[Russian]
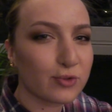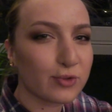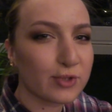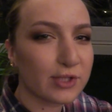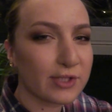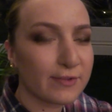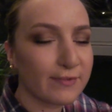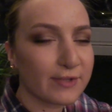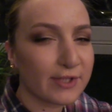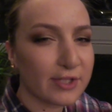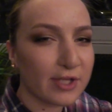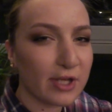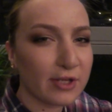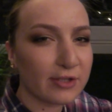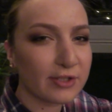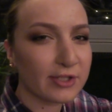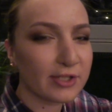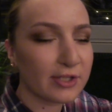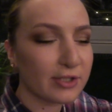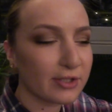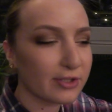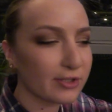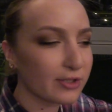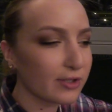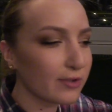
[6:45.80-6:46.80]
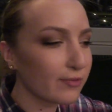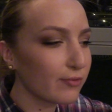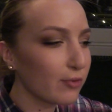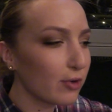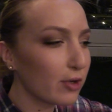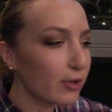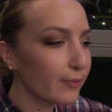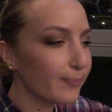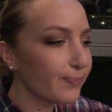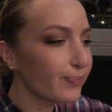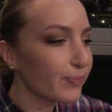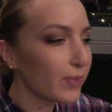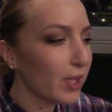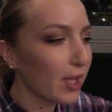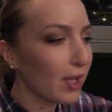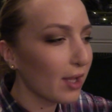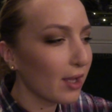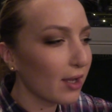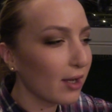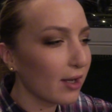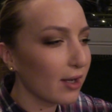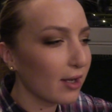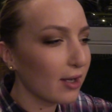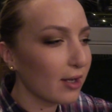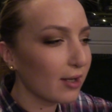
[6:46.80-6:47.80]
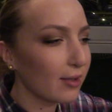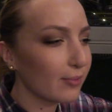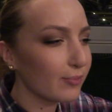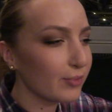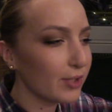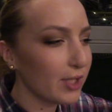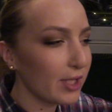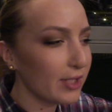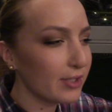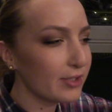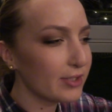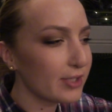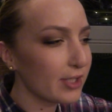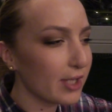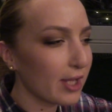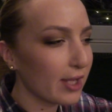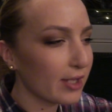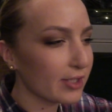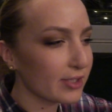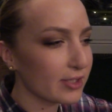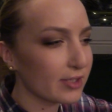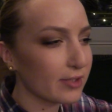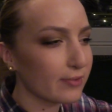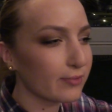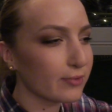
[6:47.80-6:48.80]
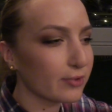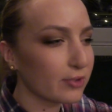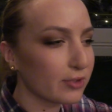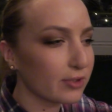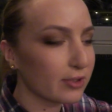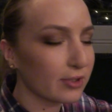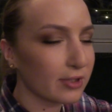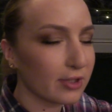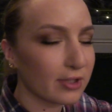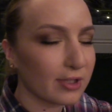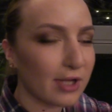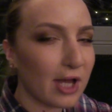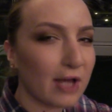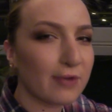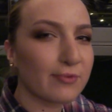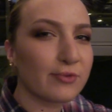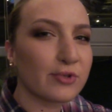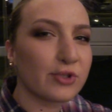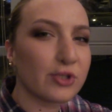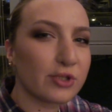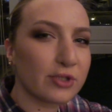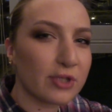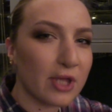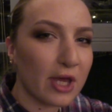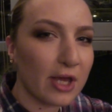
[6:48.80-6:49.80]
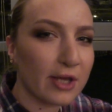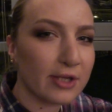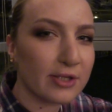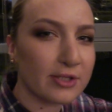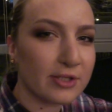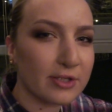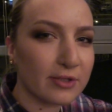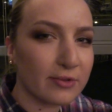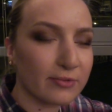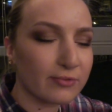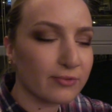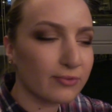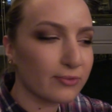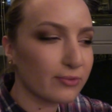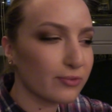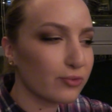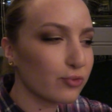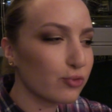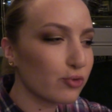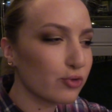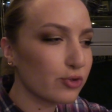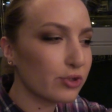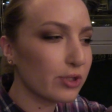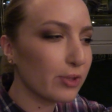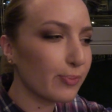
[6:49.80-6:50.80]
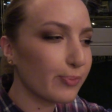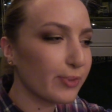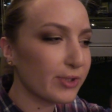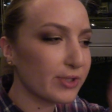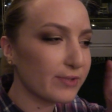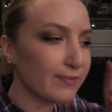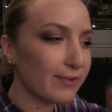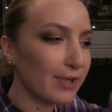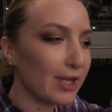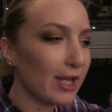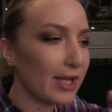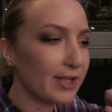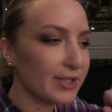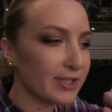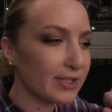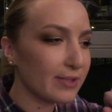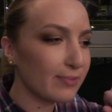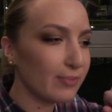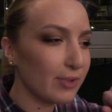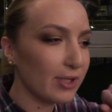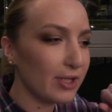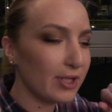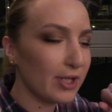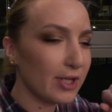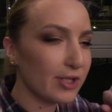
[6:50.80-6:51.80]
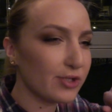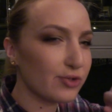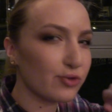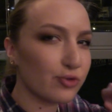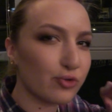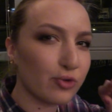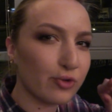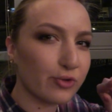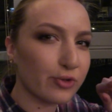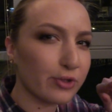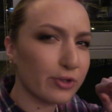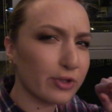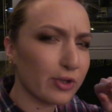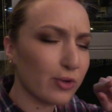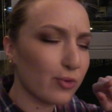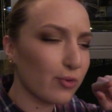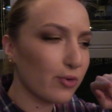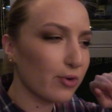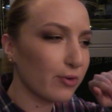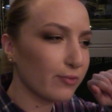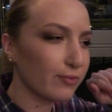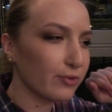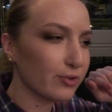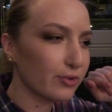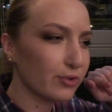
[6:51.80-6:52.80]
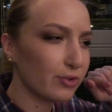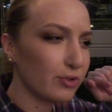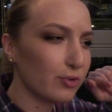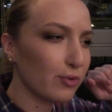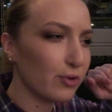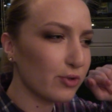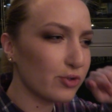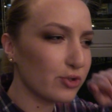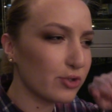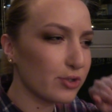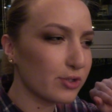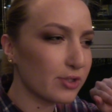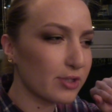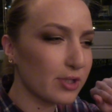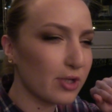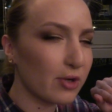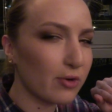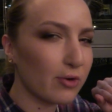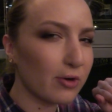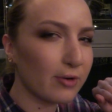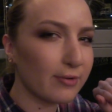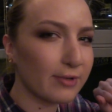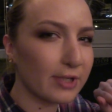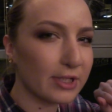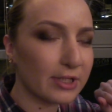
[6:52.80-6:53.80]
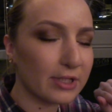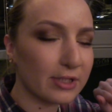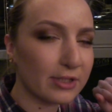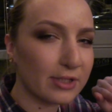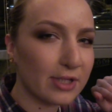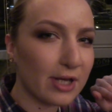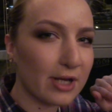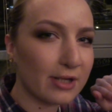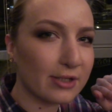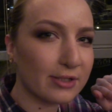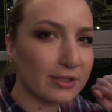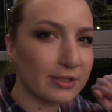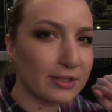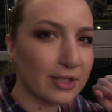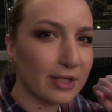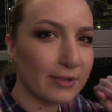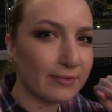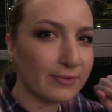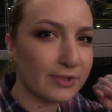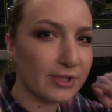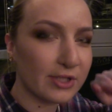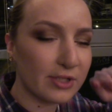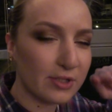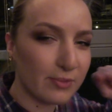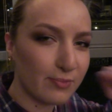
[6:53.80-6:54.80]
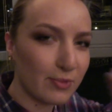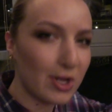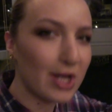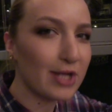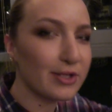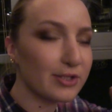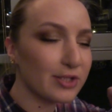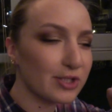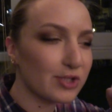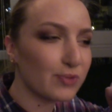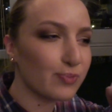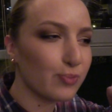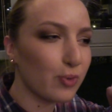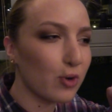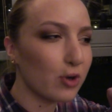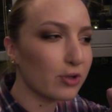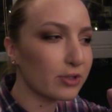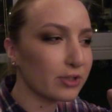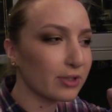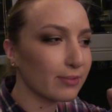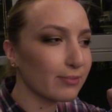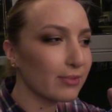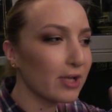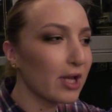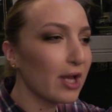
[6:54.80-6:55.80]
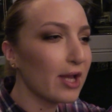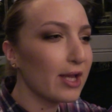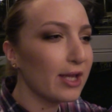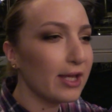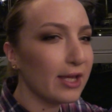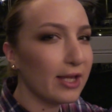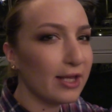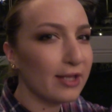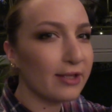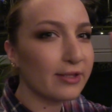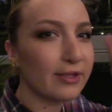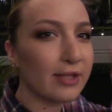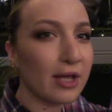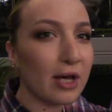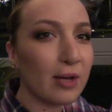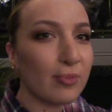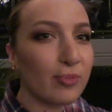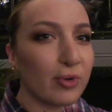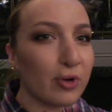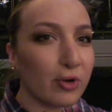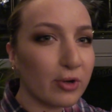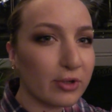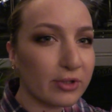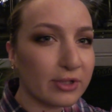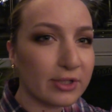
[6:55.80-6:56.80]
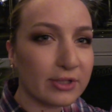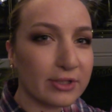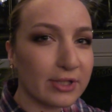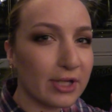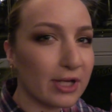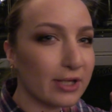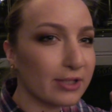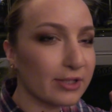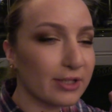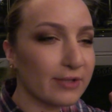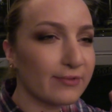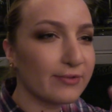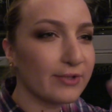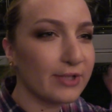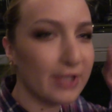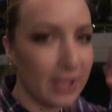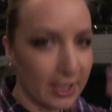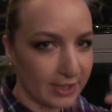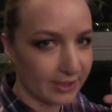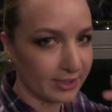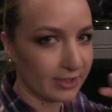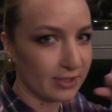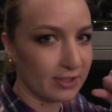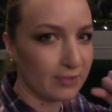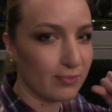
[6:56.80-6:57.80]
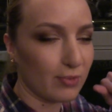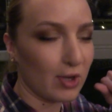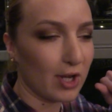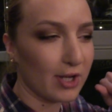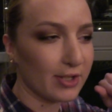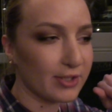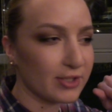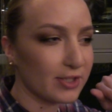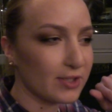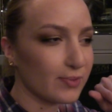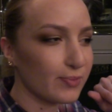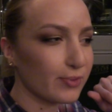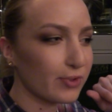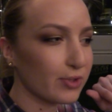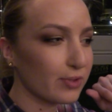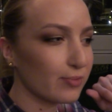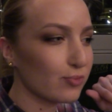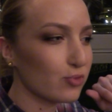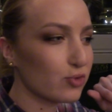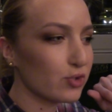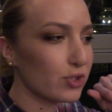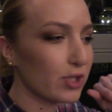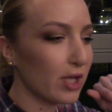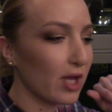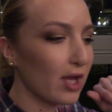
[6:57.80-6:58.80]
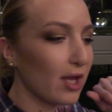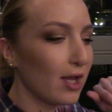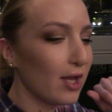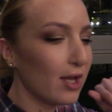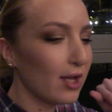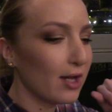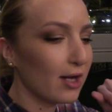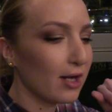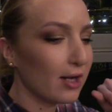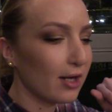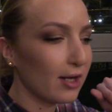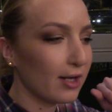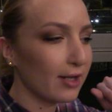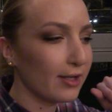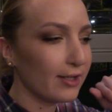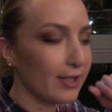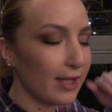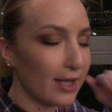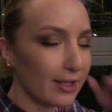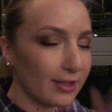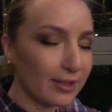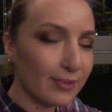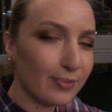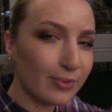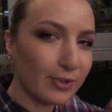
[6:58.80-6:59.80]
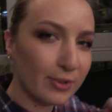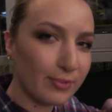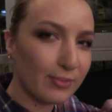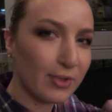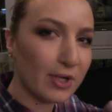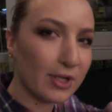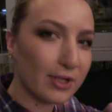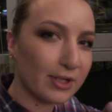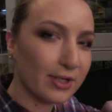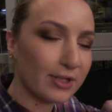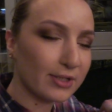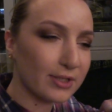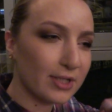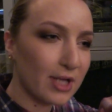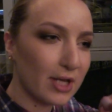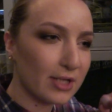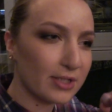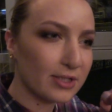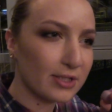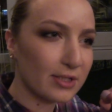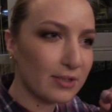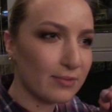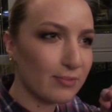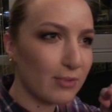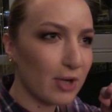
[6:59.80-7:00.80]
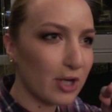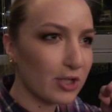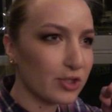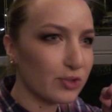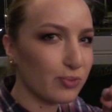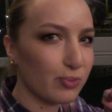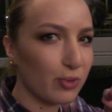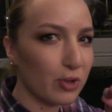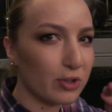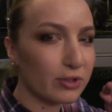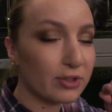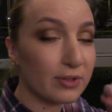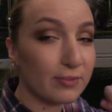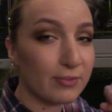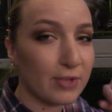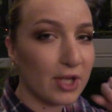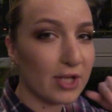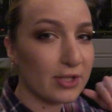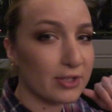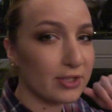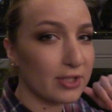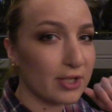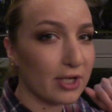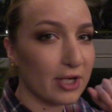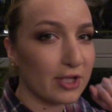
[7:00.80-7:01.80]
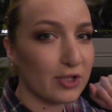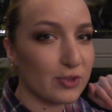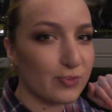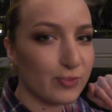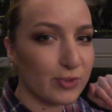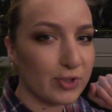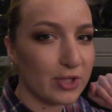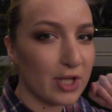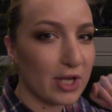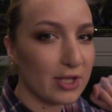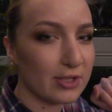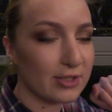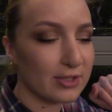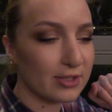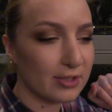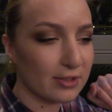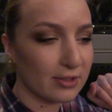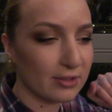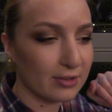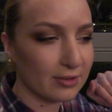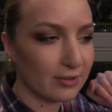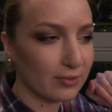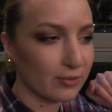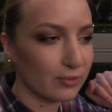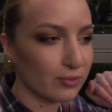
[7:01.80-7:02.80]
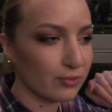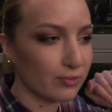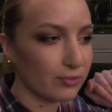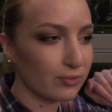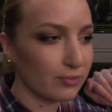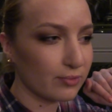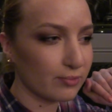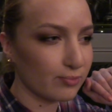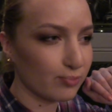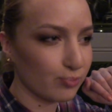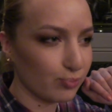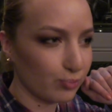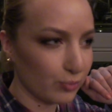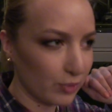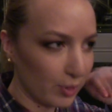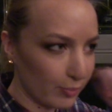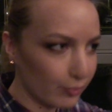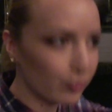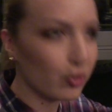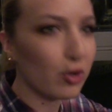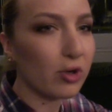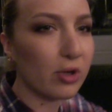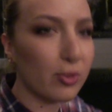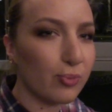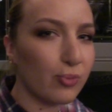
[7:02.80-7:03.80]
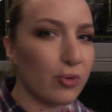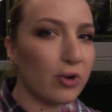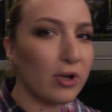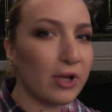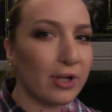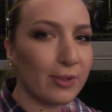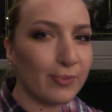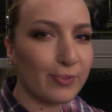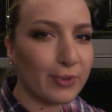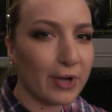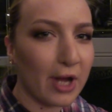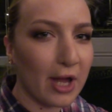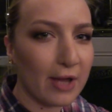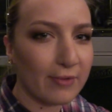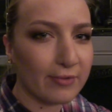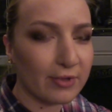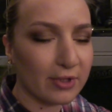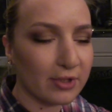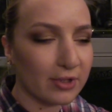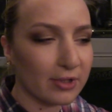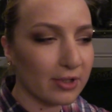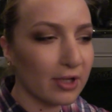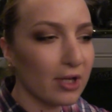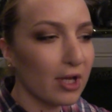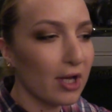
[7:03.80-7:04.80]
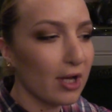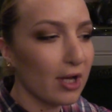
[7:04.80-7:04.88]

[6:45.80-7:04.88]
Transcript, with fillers: завязался разговор, а, мне интересно, вот э, как вы считаете, нужно позволять себе есть что-то такое вот не очень здоровое тогда, когда вы занимаетесь спортом, или наоборот, тогда, когда вы не занимаетесь? Потому что а, я, например, когда занимаюсь спортом, я стараюсь питаться намного более правильно.